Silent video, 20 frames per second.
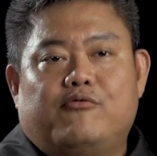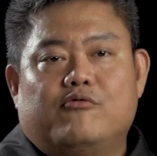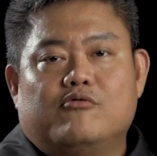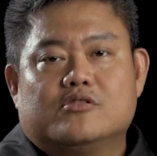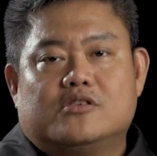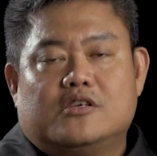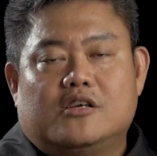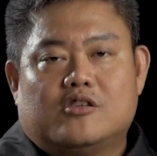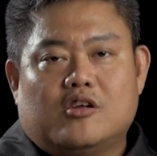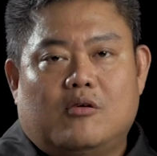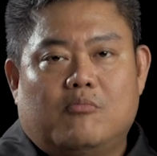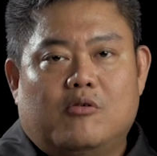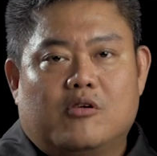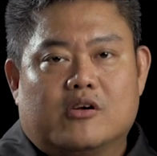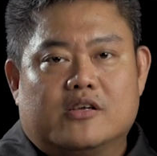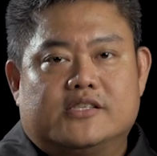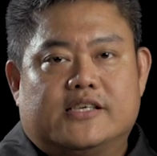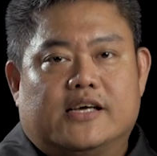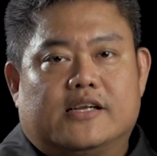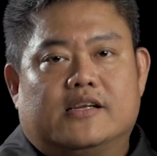fungsi
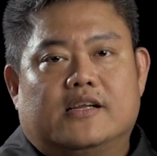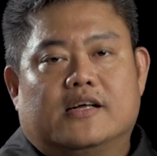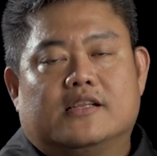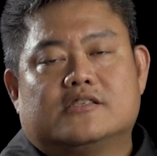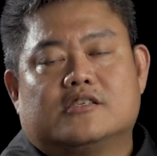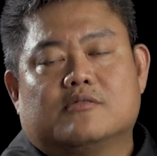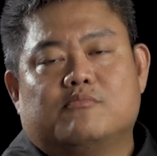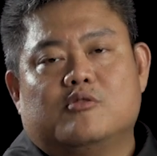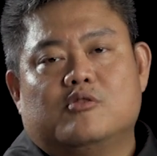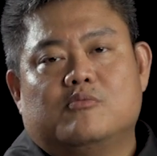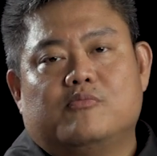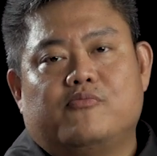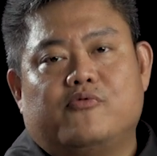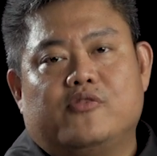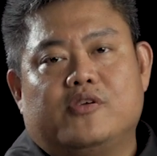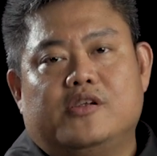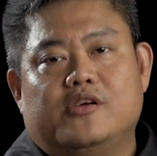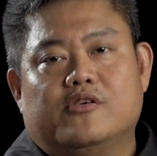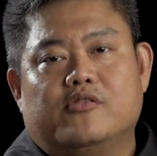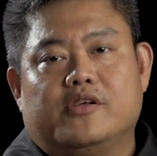tombol reset dan sebelum
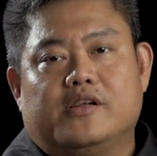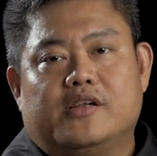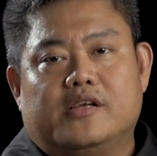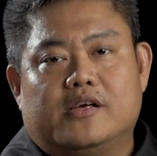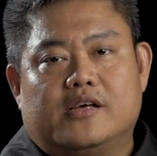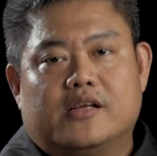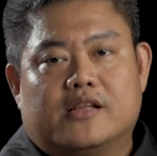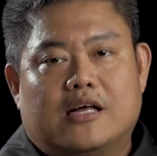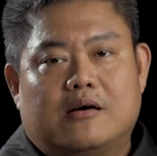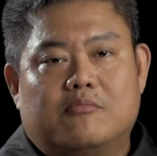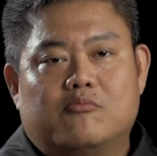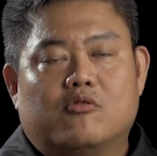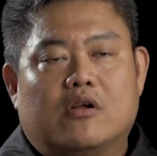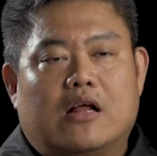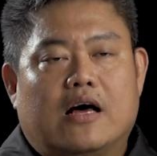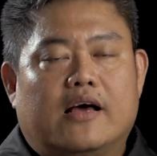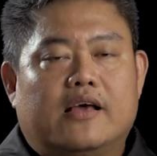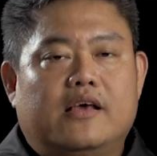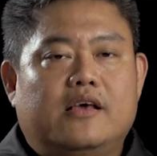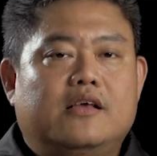video ini kita
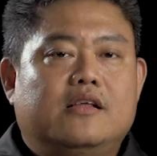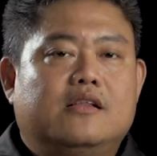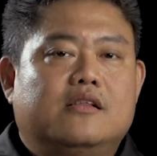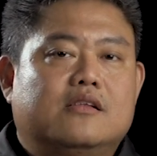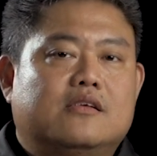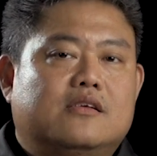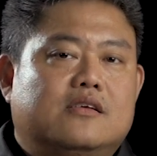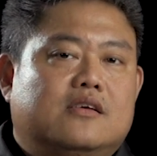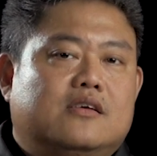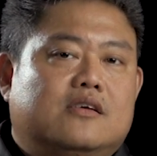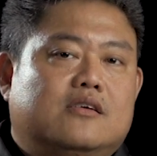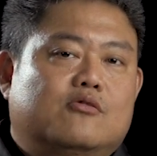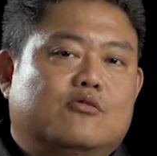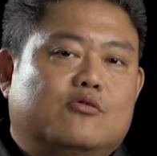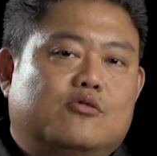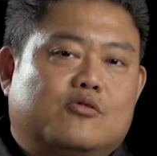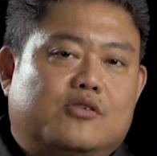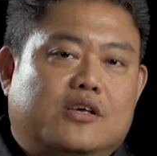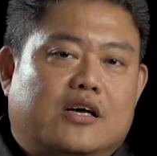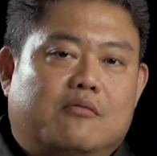mulai,
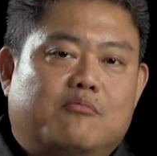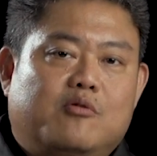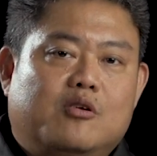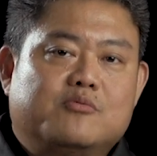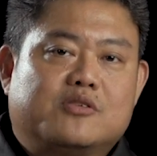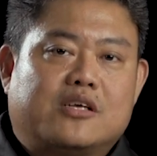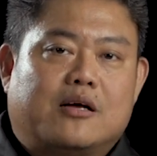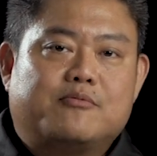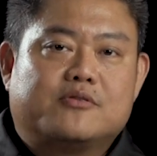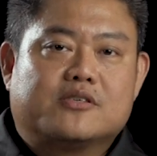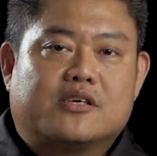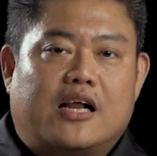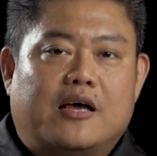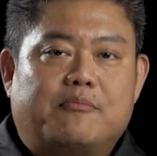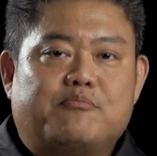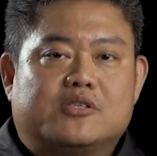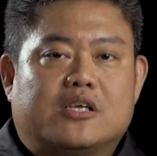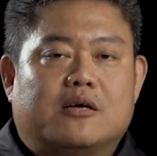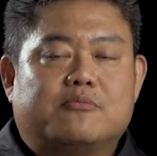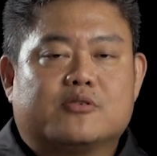untuk yang belum
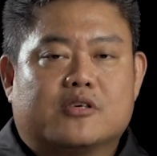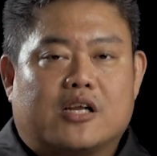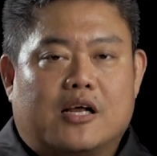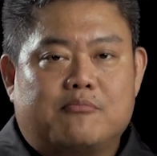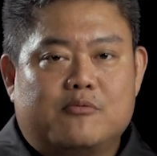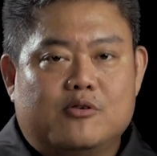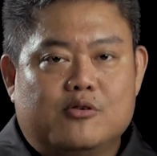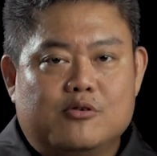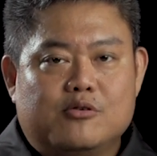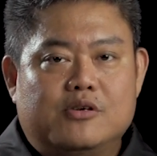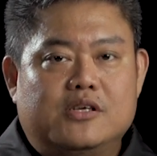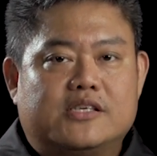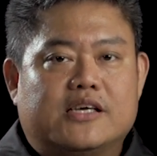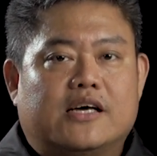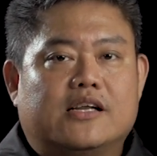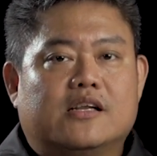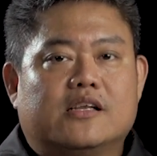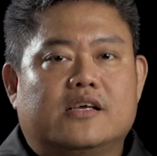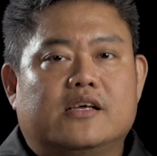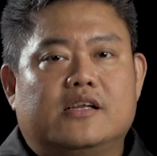subscribe, subscribe dulu di
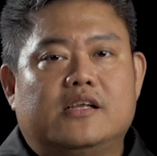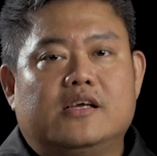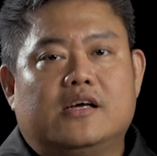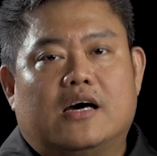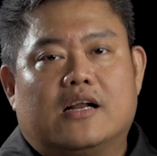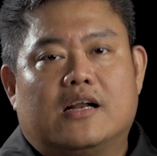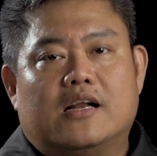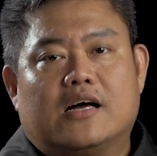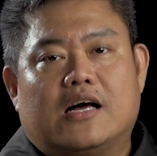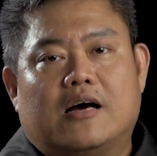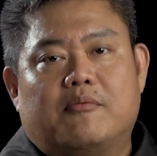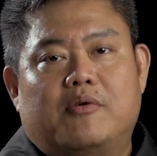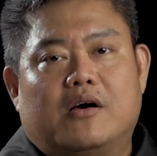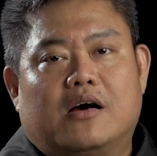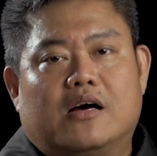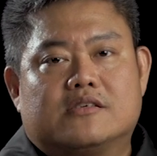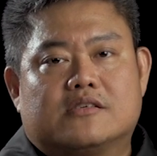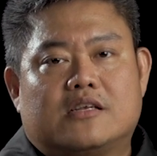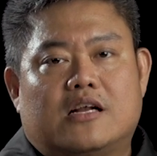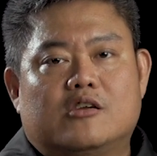channel ini karena kami
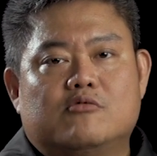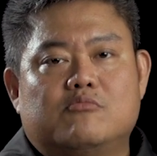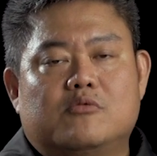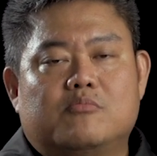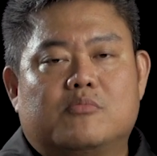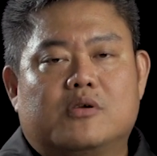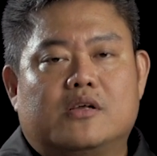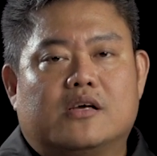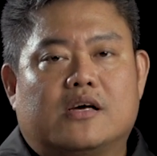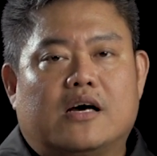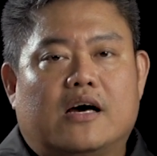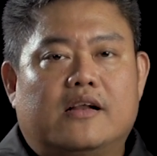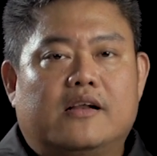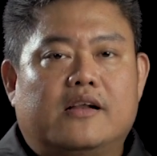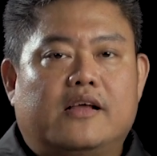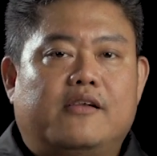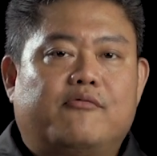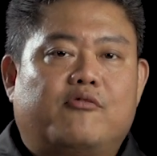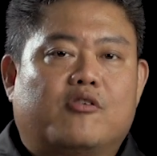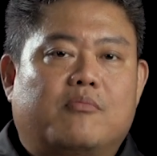akan selalu
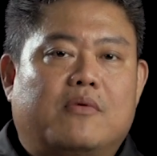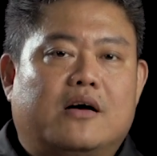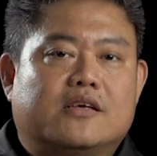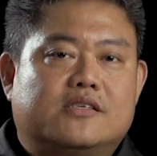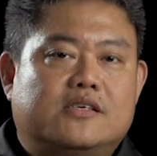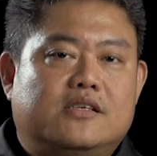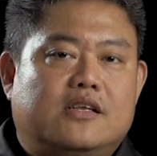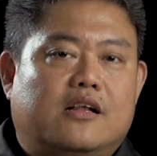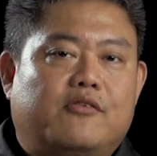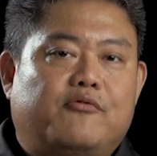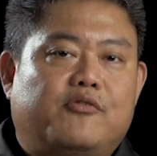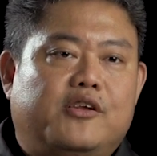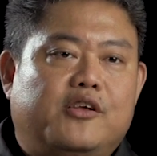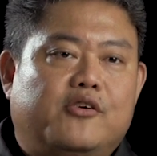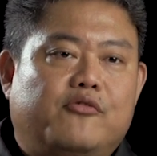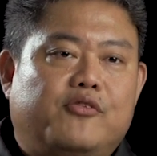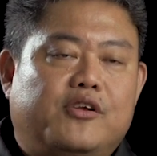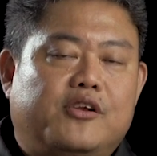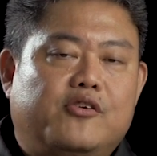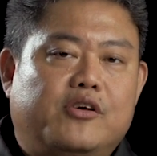memberikan informasi dan
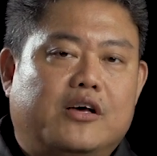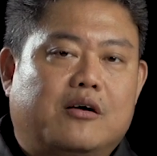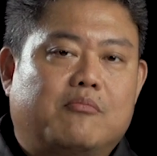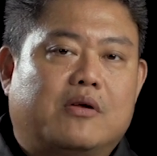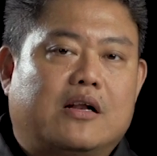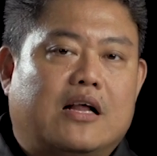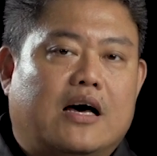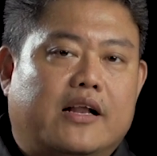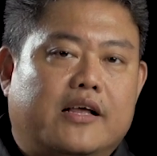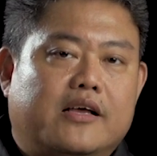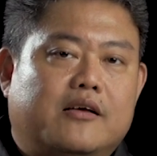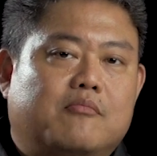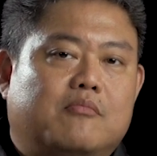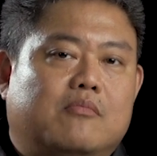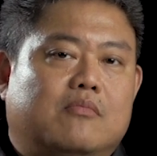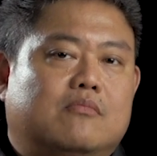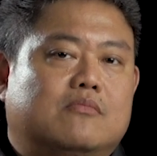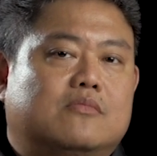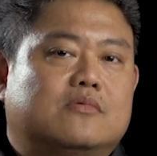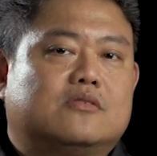video-video yang menarik
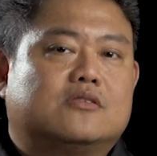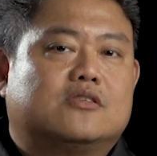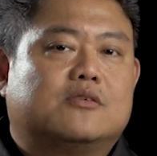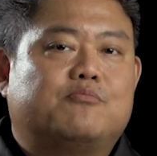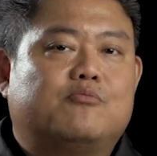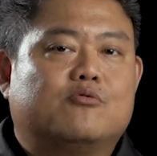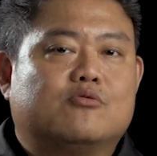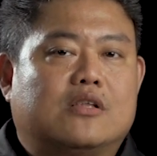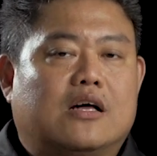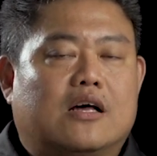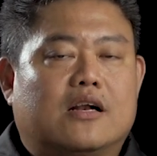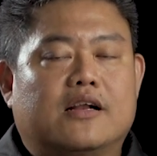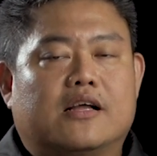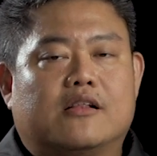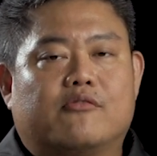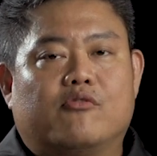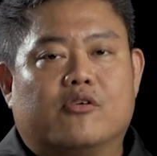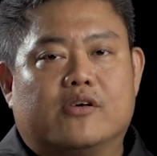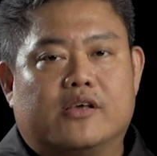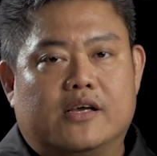seputar
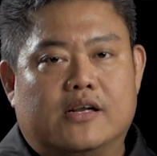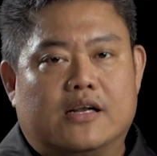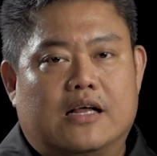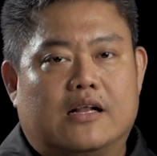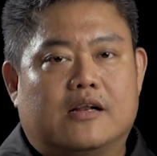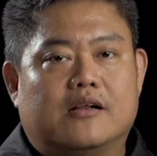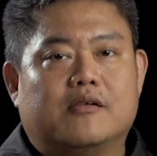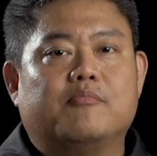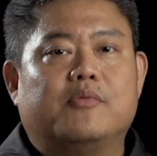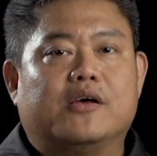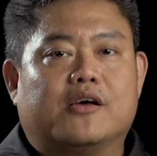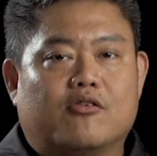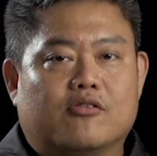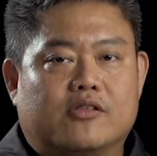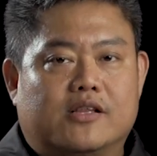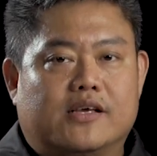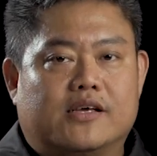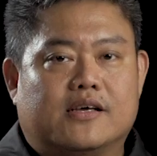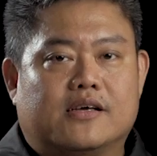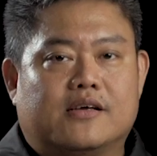networking dan
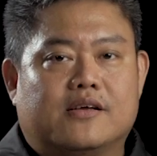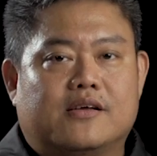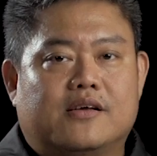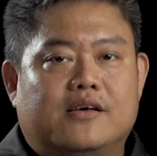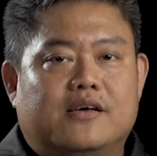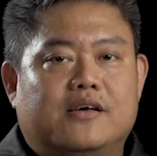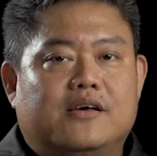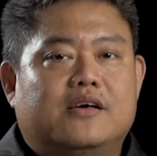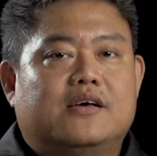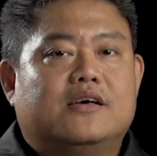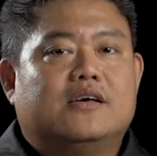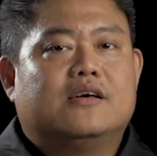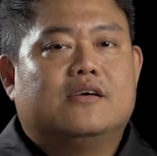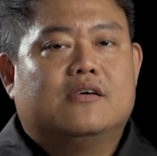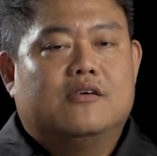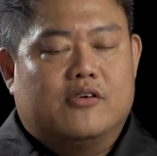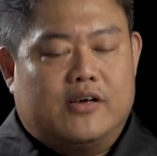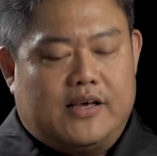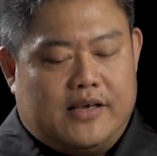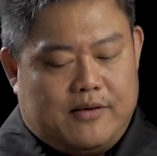mikrotik.
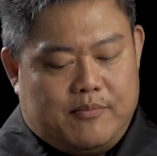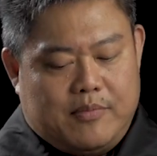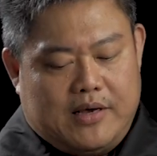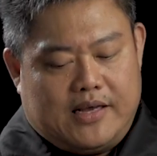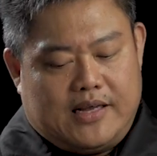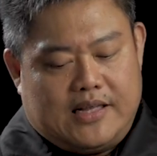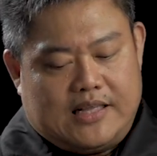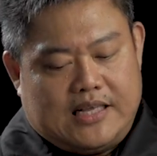Oke, baik